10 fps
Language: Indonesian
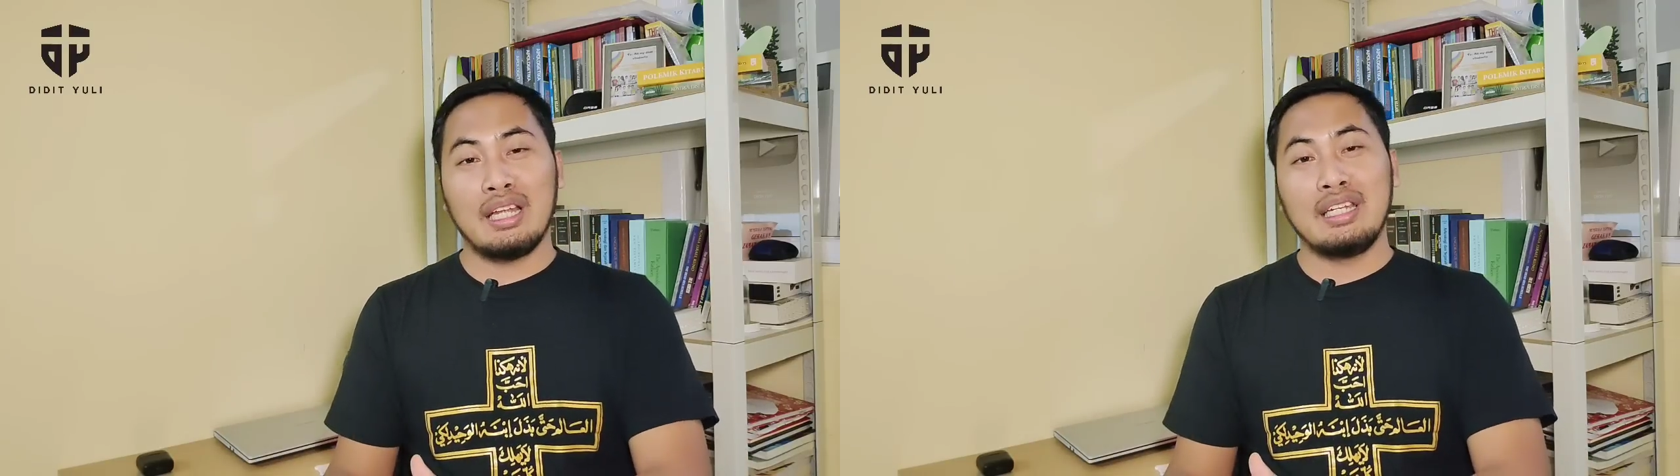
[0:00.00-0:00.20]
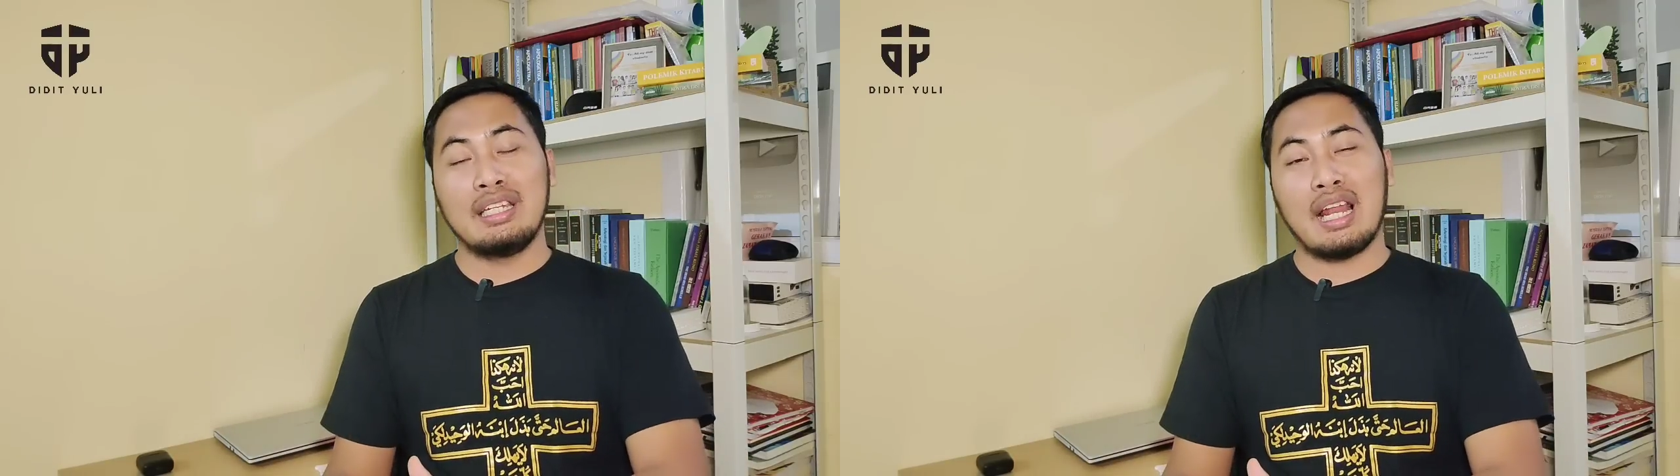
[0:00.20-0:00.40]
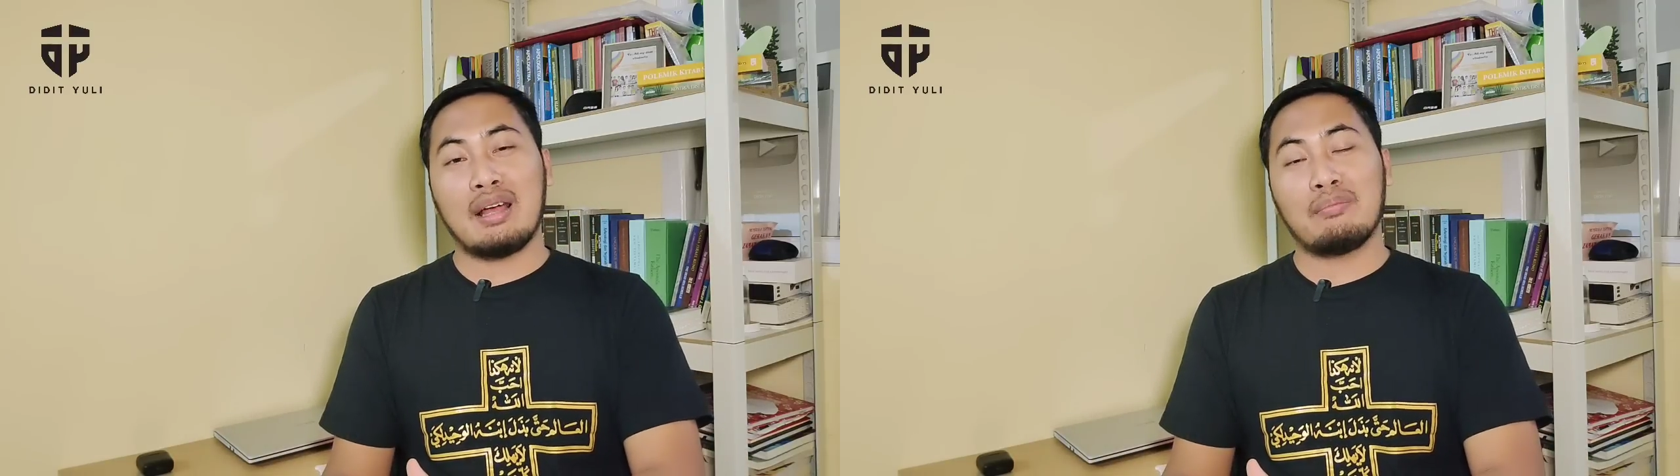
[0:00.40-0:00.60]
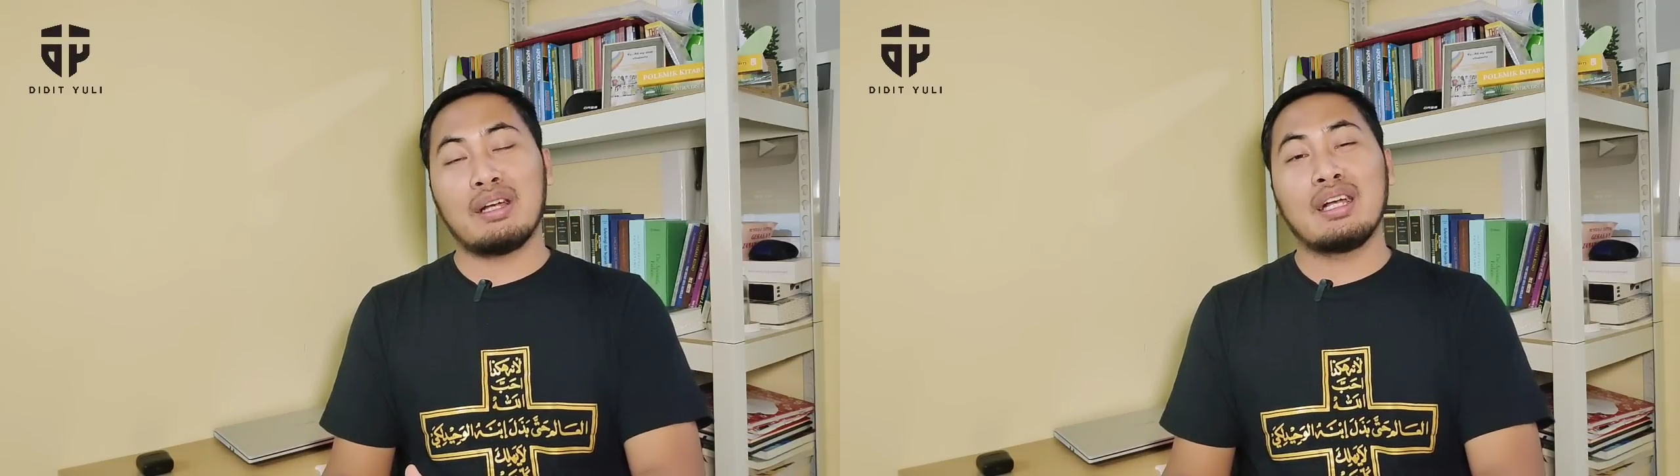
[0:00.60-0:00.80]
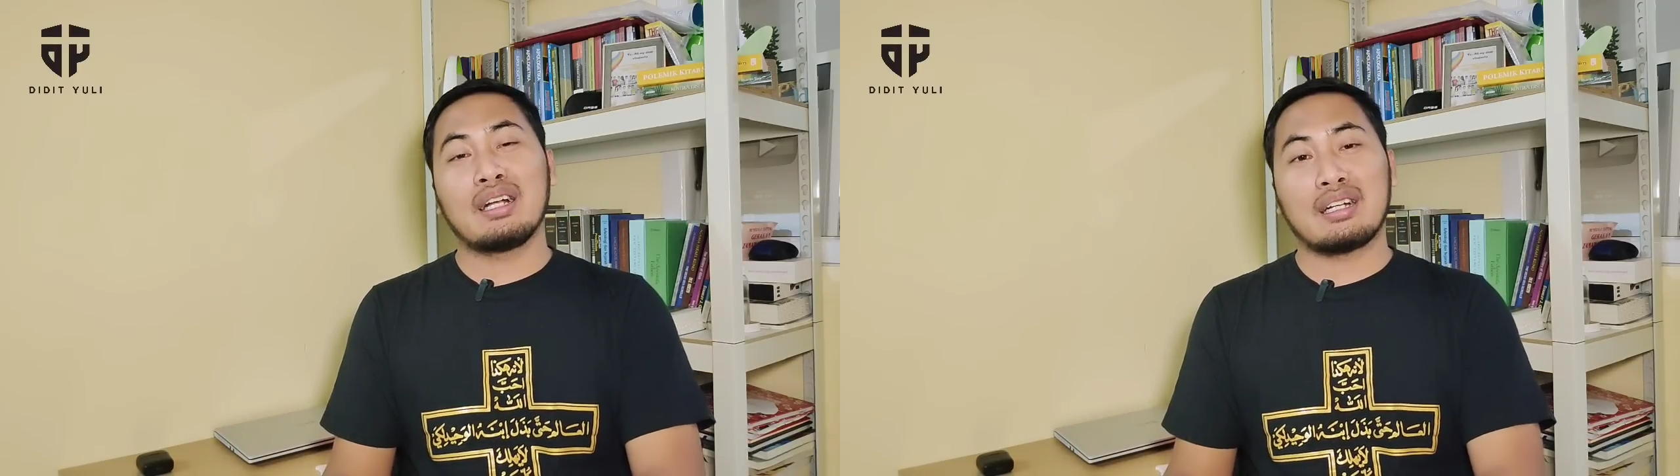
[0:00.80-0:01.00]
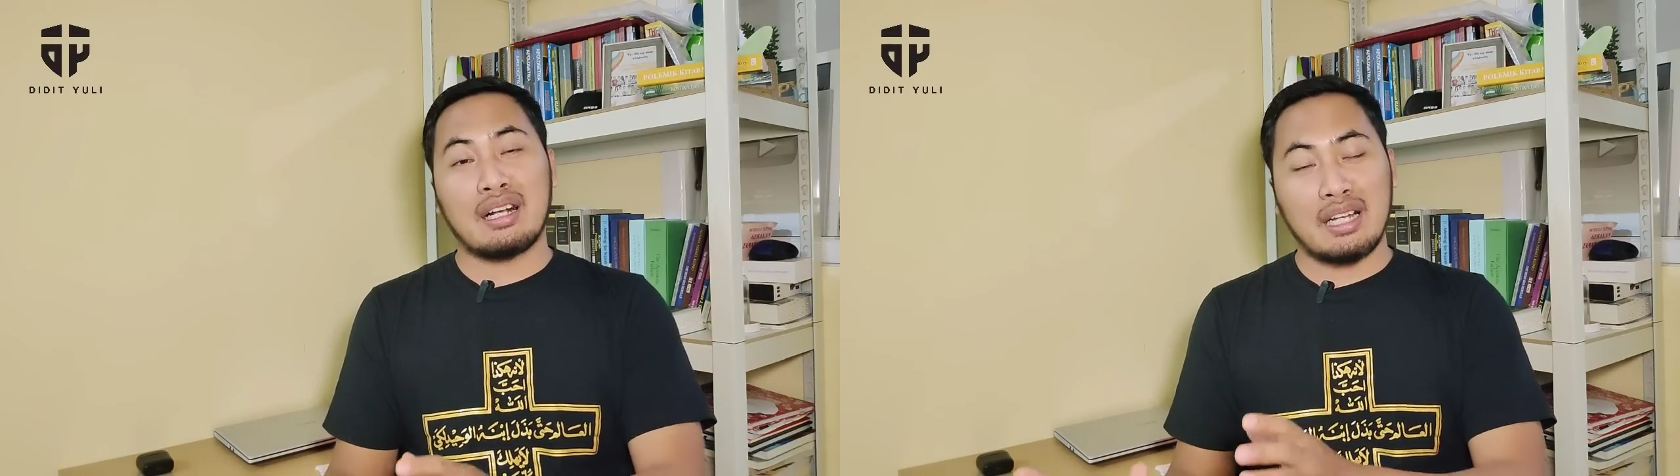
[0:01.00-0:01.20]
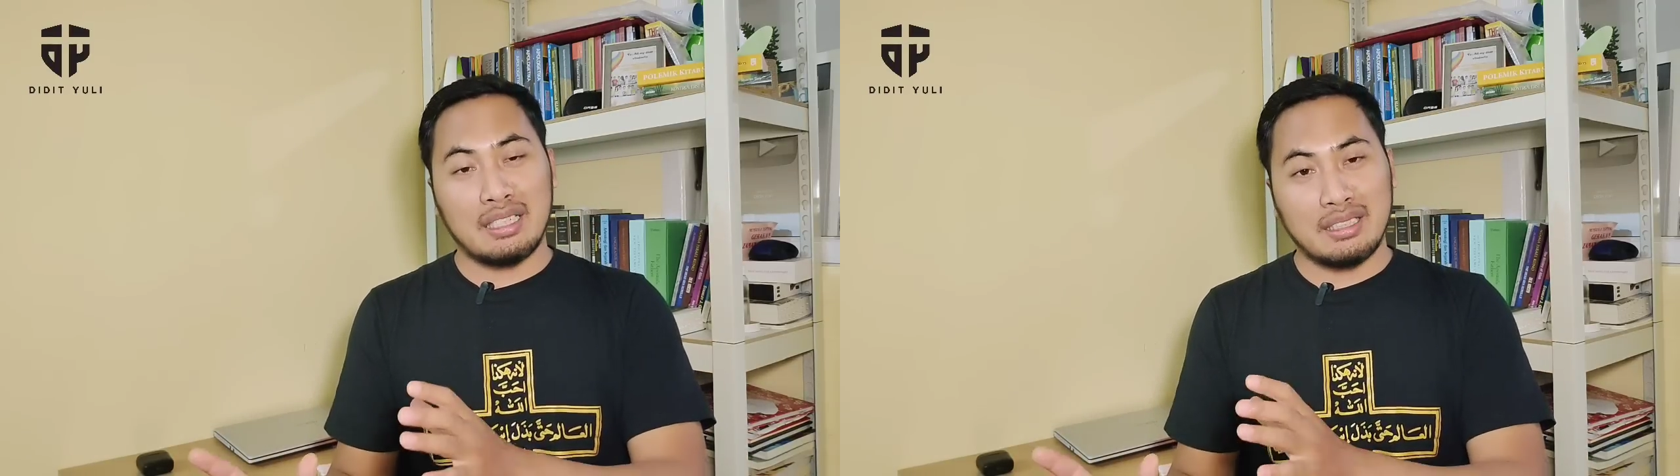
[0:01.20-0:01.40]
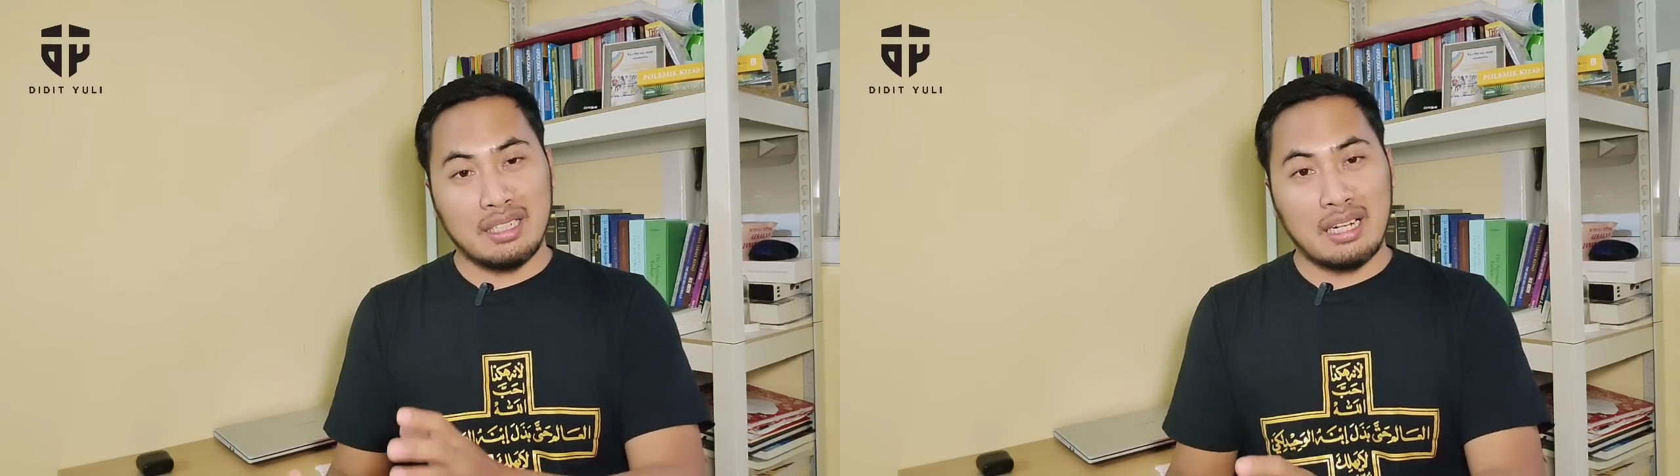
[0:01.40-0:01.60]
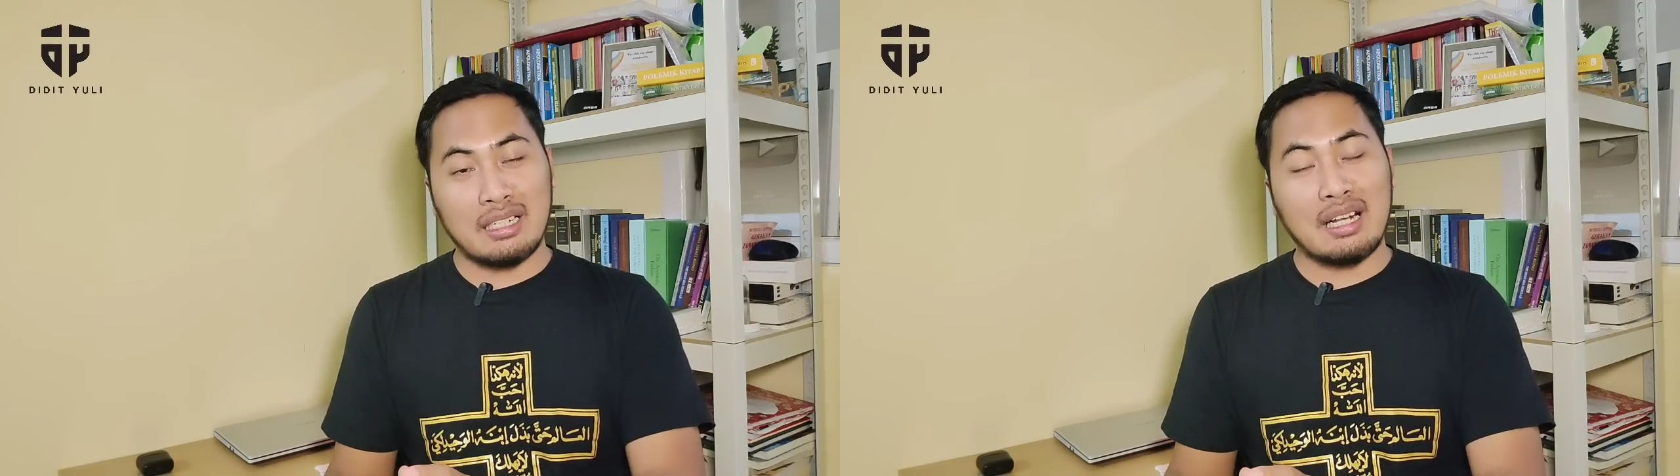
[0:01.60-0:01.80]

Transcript: di dalam kekristenan.